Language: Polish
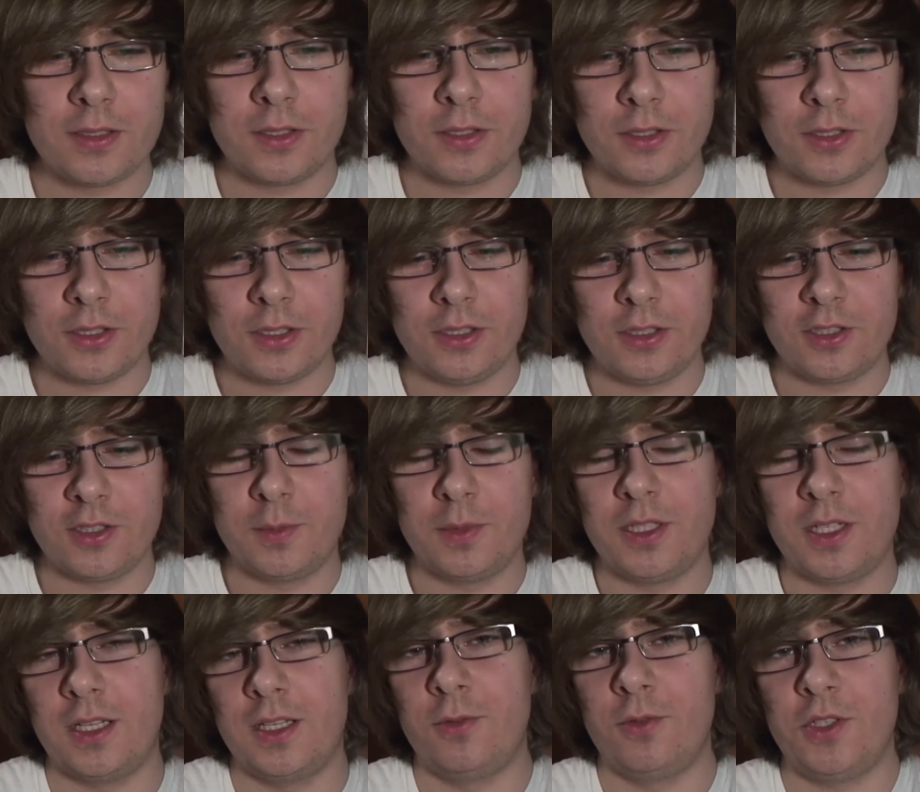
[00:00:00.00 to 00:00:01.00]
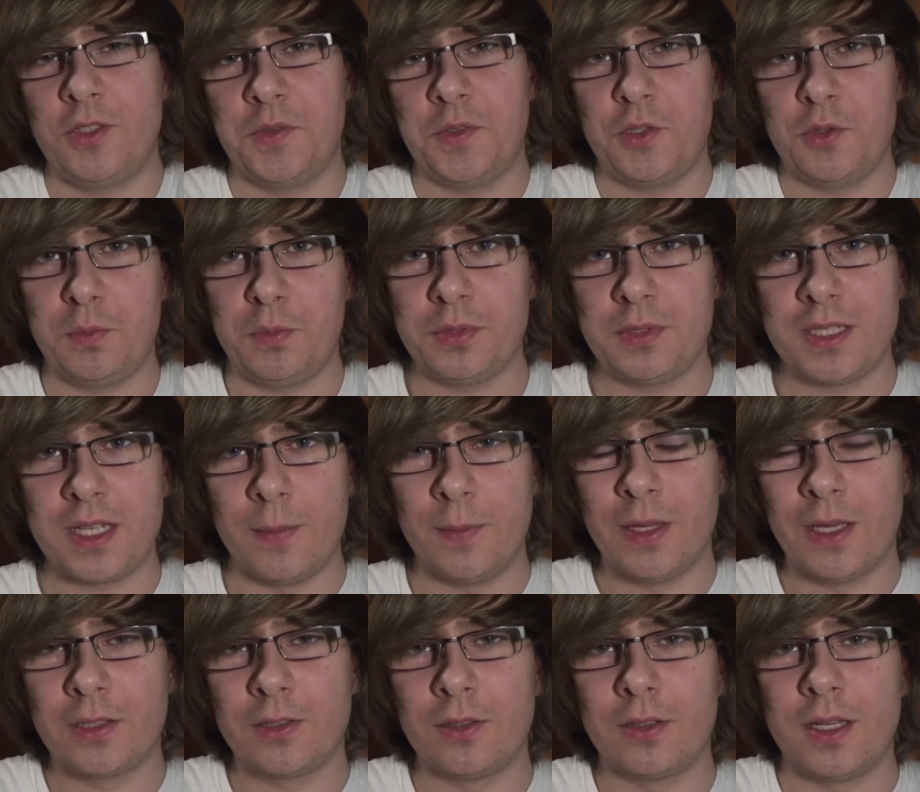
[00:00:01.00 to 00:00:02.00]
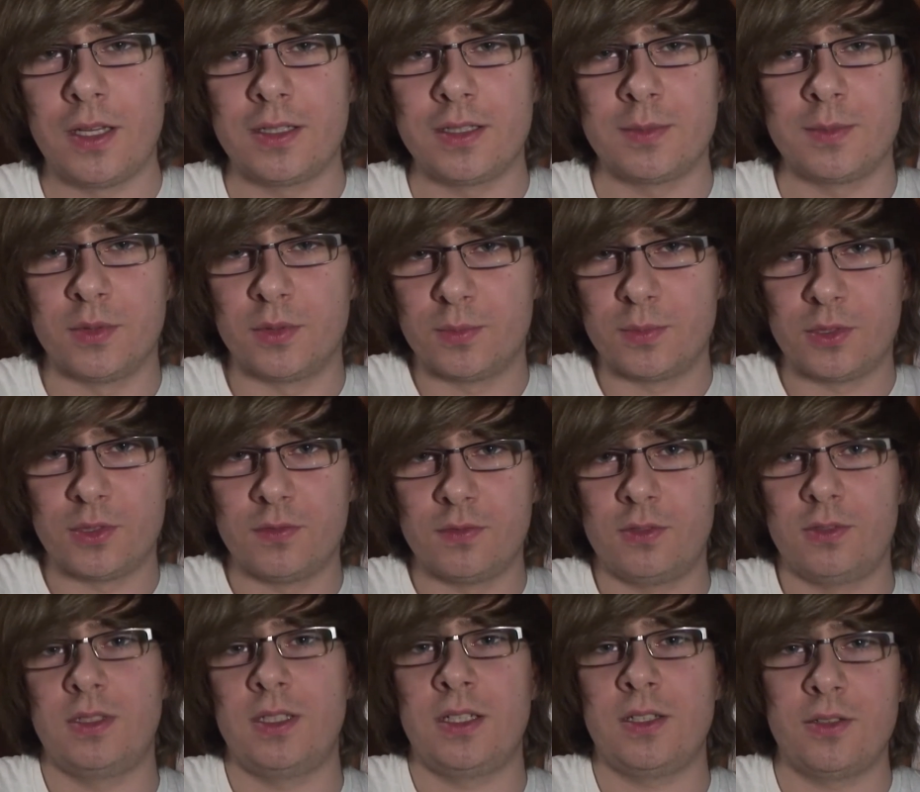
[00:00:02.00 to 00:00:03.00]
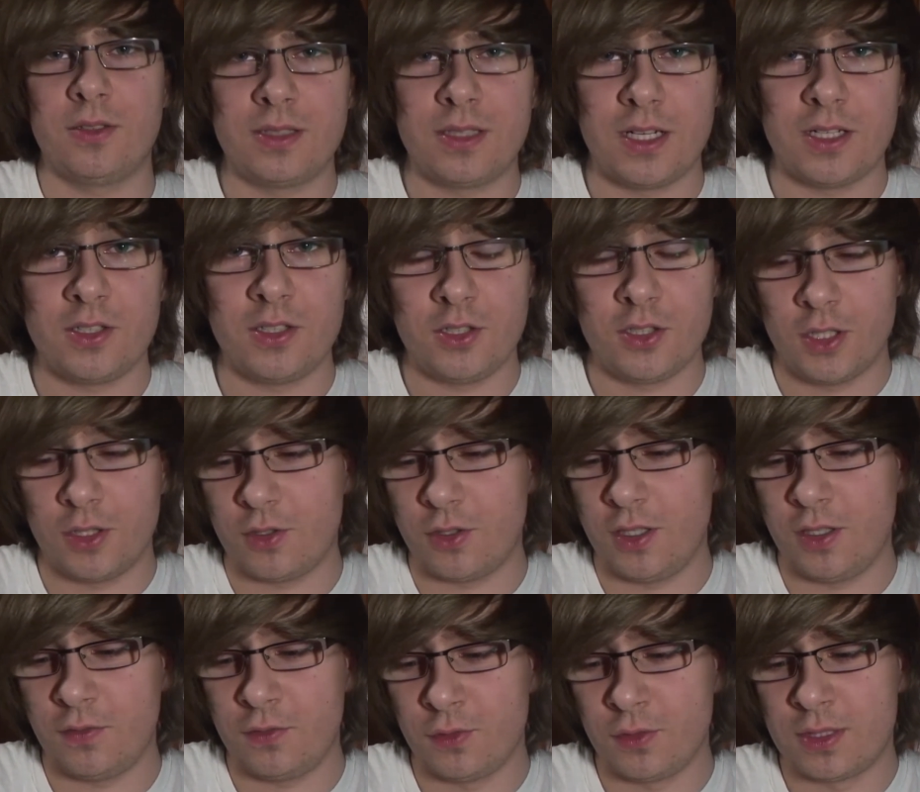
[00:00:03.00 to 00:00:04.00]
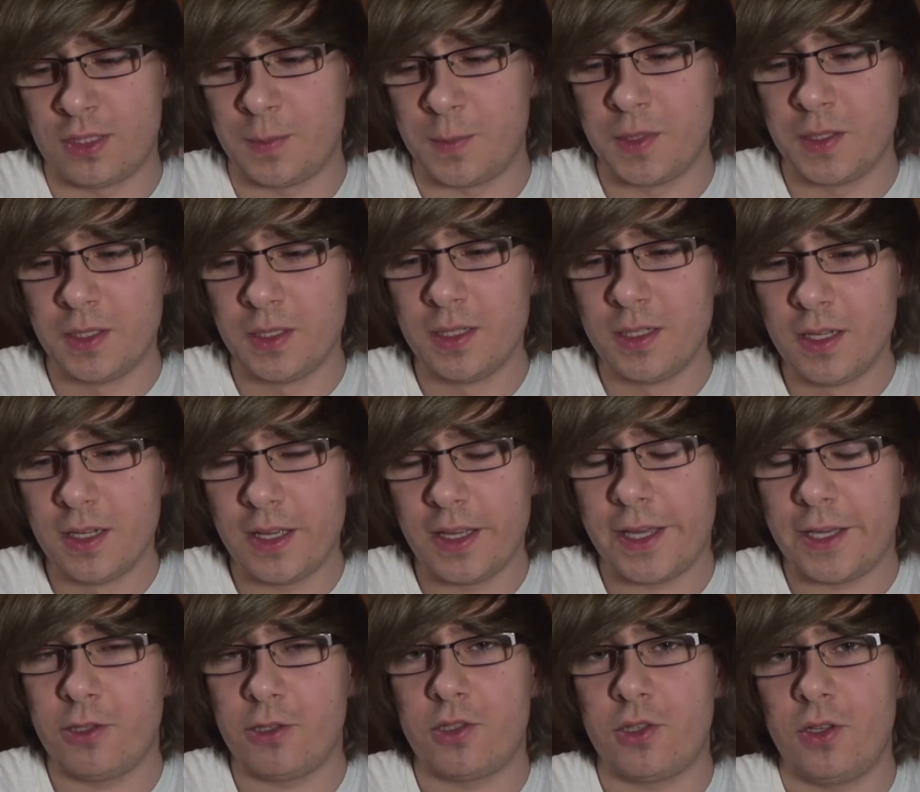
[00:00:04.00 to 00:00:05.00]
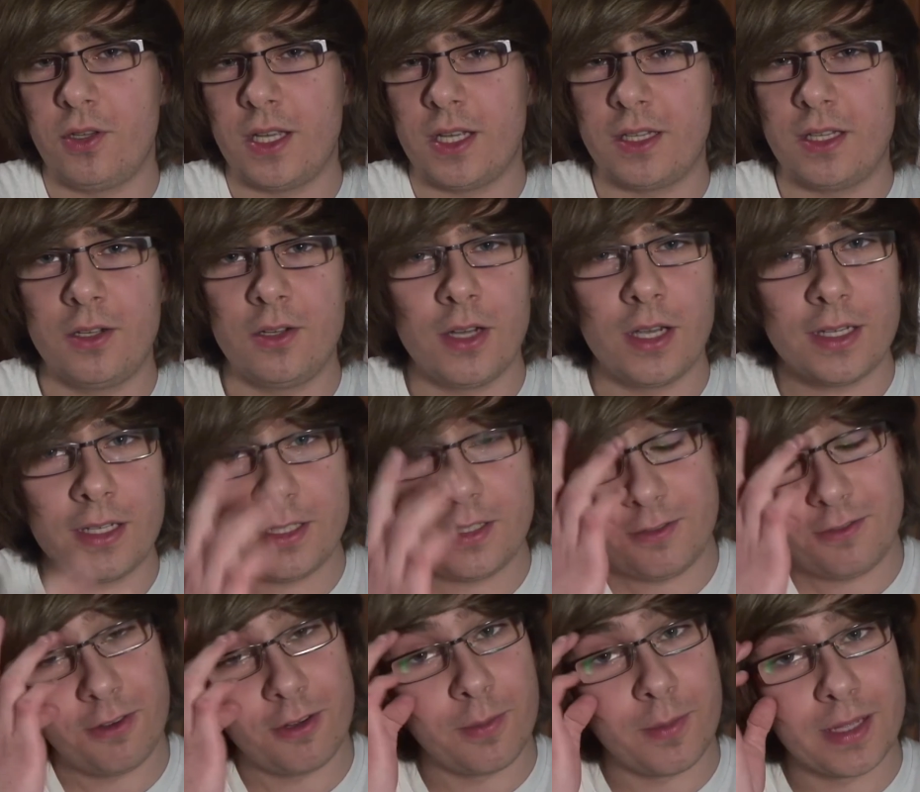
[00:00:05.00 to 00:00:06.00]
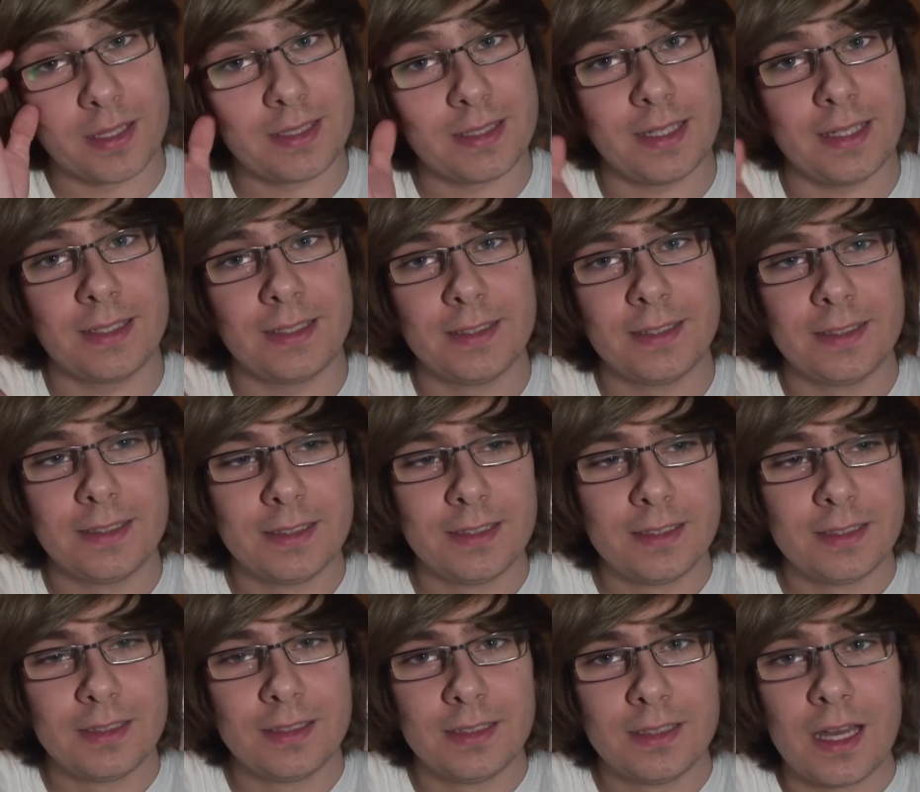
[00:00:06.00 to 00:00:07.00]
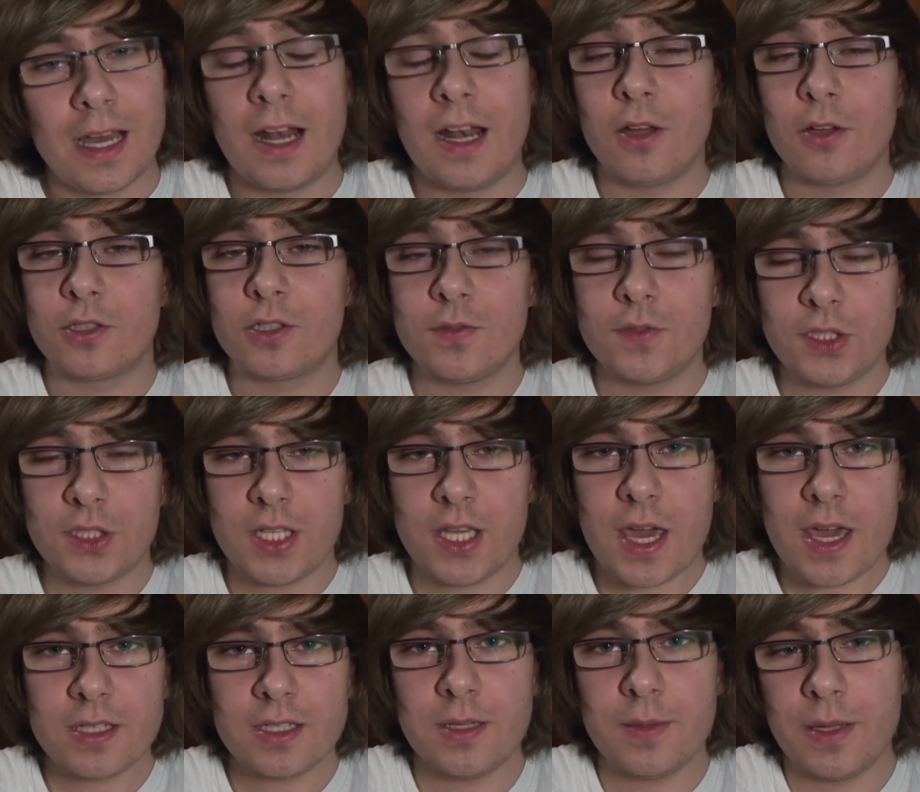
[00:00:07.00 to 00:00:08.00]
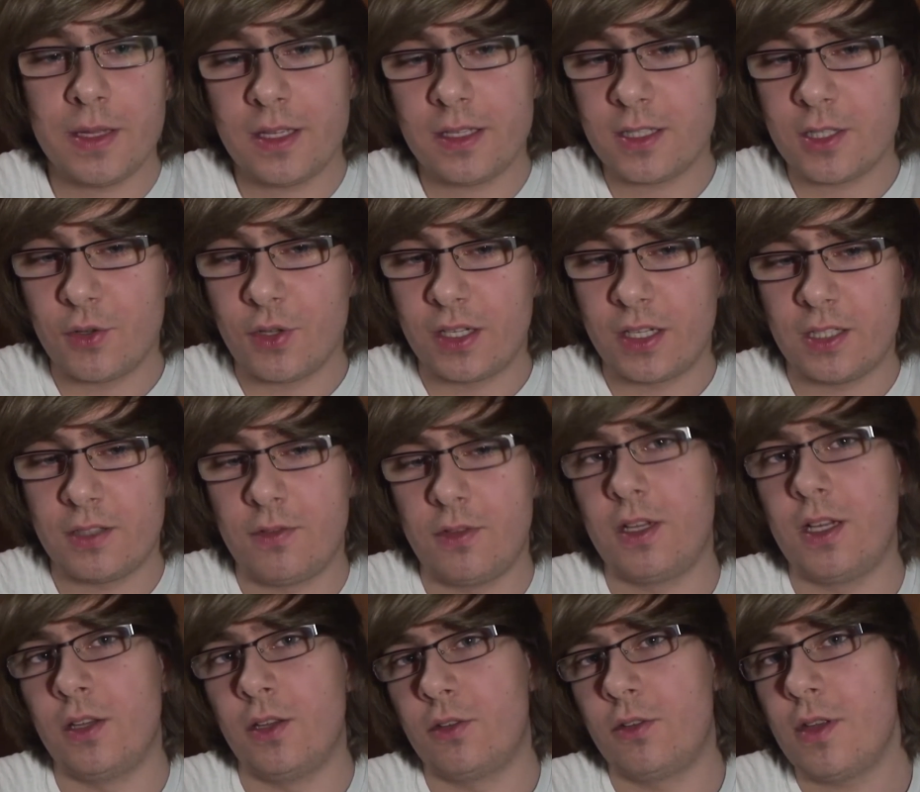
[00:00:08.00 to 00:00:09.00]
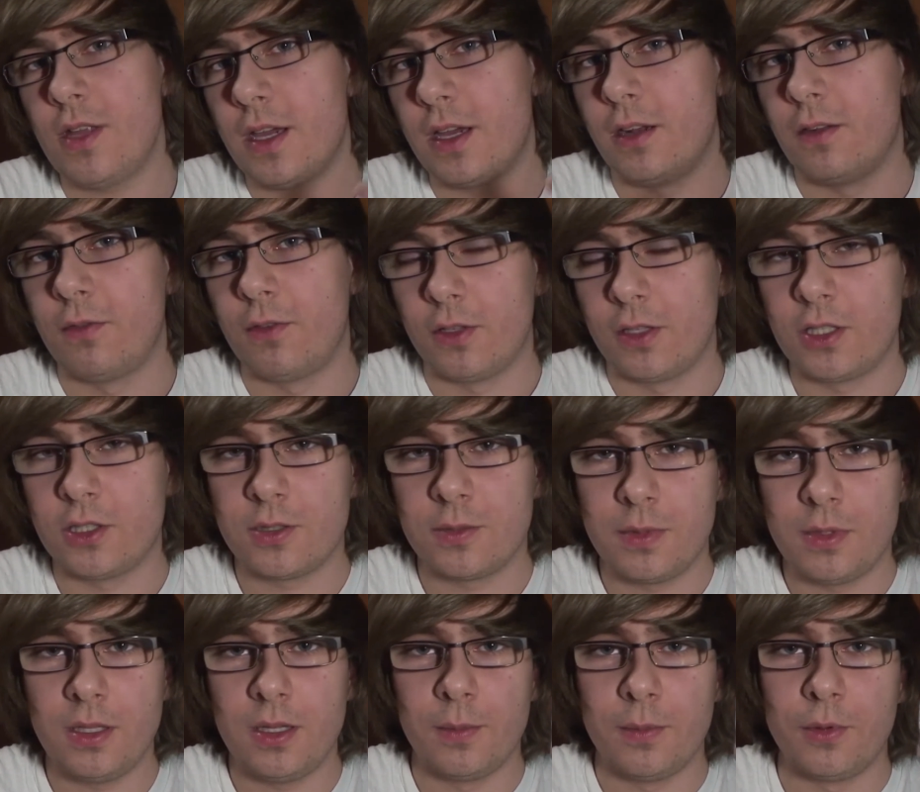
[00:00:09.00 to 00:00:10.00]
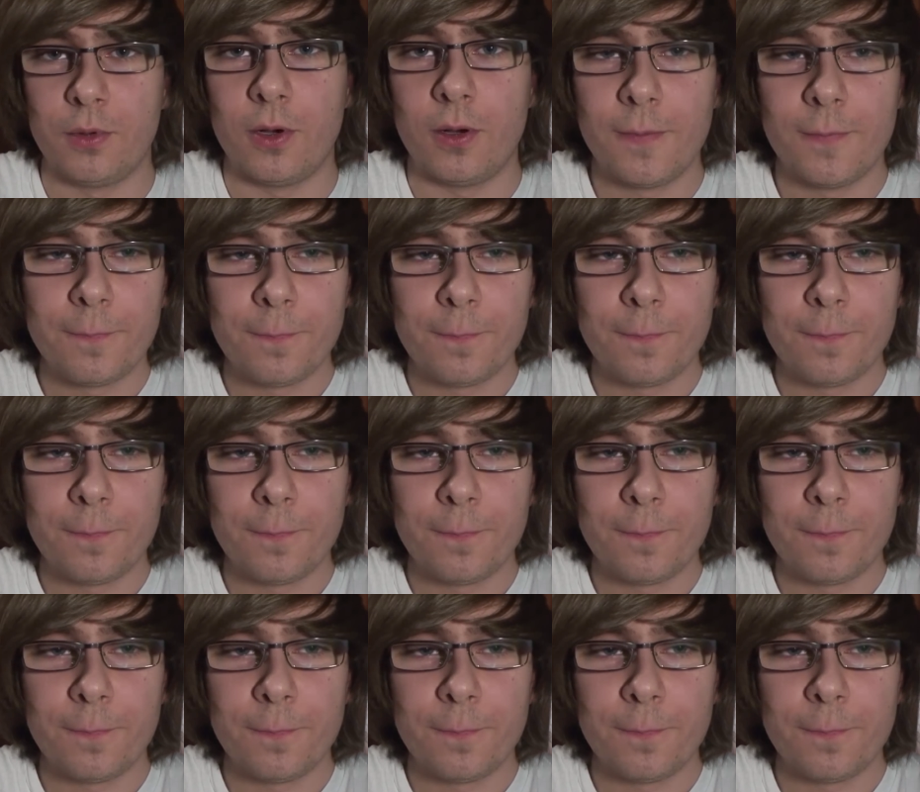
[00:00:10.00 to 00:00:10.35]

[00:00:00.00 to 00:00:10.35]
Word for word: coś i żeby kanał nie świecił pustkami jak to teraz, bo przy vlogach to strasznie rzadko je wrzucam. Ale jakieś to i tak tylko jakieś informacje. Ale oczywiście, jeśli będę chciał nagrać vloga, no to nagram vloga, żeby nie było.